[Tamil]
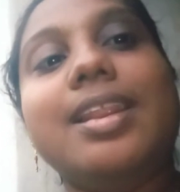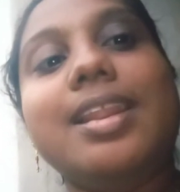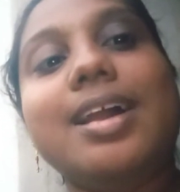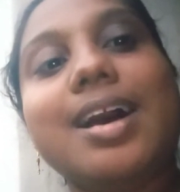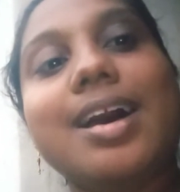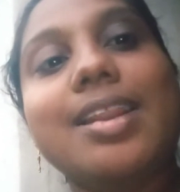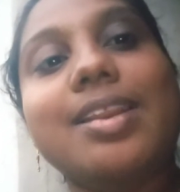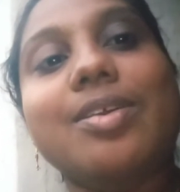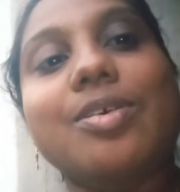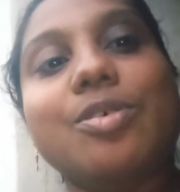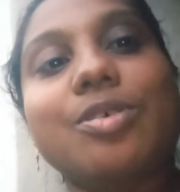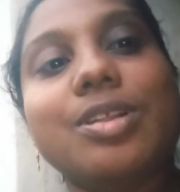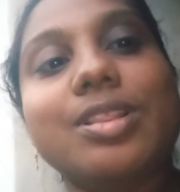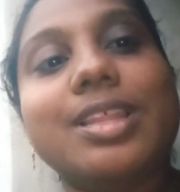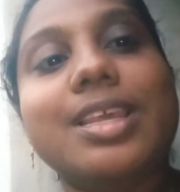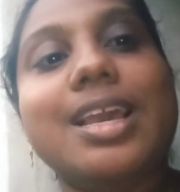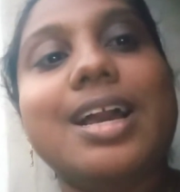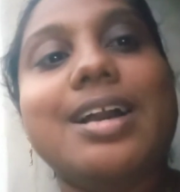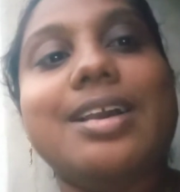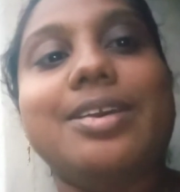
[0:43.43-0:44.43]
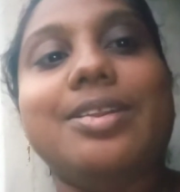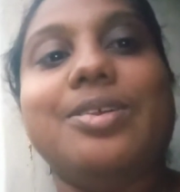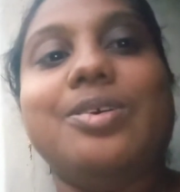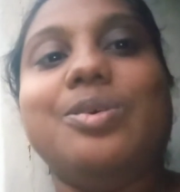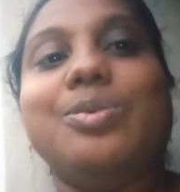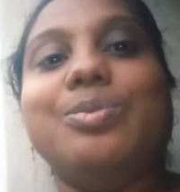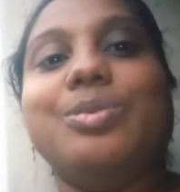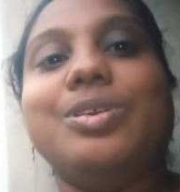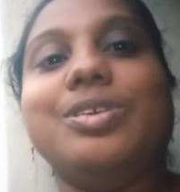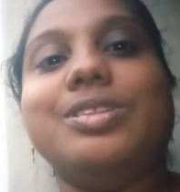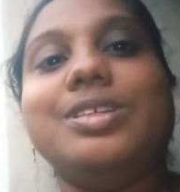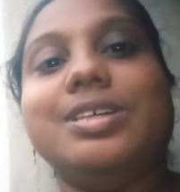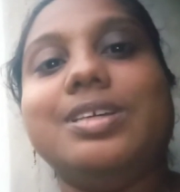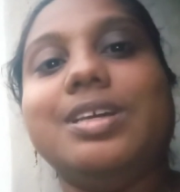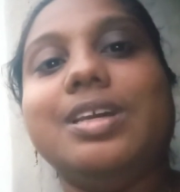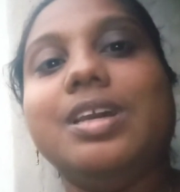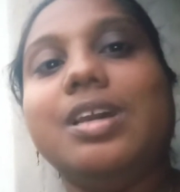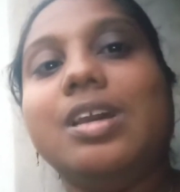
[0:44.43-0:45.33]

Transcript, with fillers: நான் குழந்தையாக இருக்கும் பொழுது